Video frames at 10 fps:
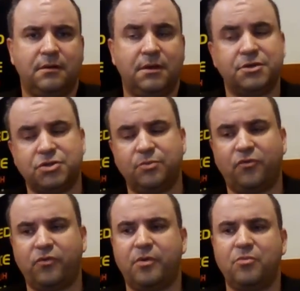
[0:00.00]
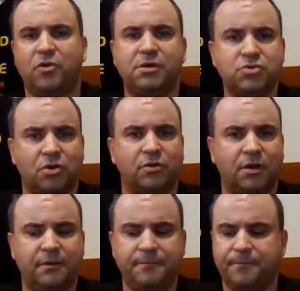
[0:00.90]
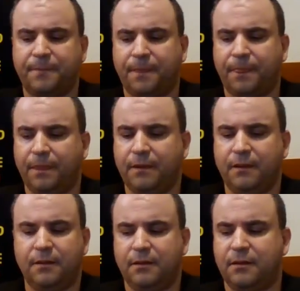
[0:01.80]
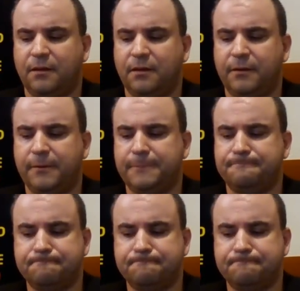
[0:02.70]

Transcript: I jeszcze mówiłem mojej żonie, e,